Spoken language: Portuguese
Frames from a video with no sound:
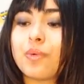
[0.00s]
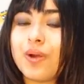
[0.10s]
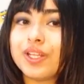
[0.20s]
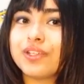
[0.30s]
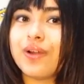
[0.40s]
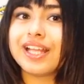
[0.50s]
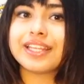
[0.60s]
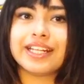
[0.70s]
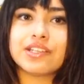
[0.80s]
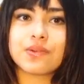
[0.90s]
Quando eu
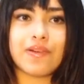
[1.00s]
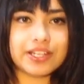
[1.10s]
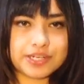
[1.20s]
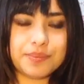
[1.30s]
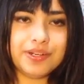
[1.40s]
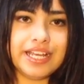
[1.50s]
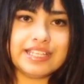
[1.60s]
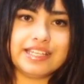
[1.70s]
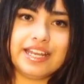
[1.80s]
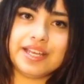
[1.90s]
entrei na escola
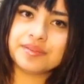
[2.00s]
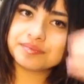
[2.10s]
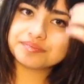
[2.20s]
japonesa, né?